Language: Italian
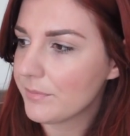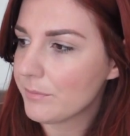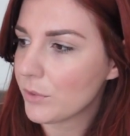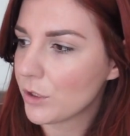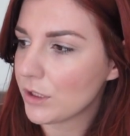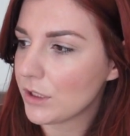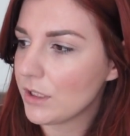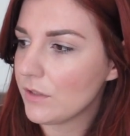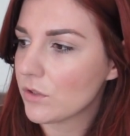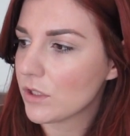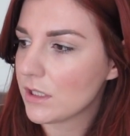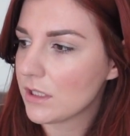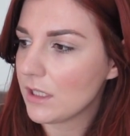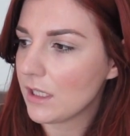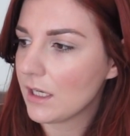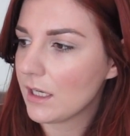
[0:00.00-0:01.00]
protettivo
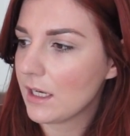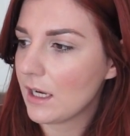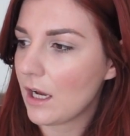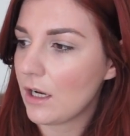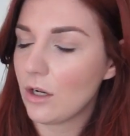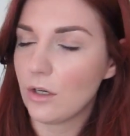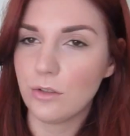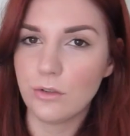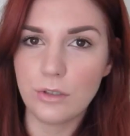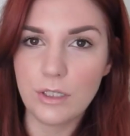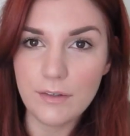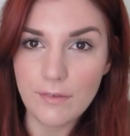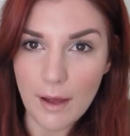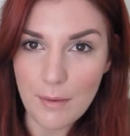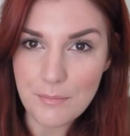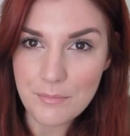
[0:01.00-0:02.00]
stick all'olio
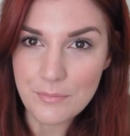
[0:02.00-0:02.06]
d'oliva